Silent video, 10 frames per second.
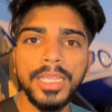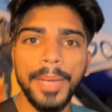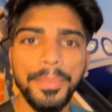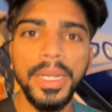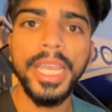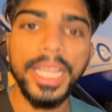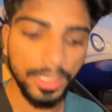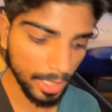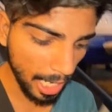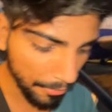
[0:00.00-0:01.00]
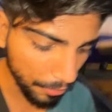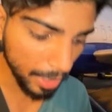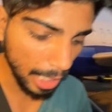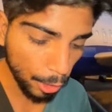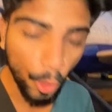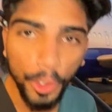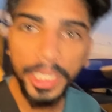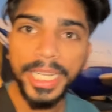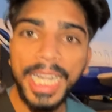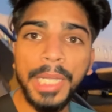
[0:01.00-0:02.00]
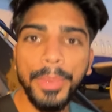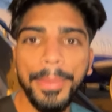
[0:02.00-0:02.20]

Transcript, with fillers: अपने अफ्रीका कॉन्टिनेंट पे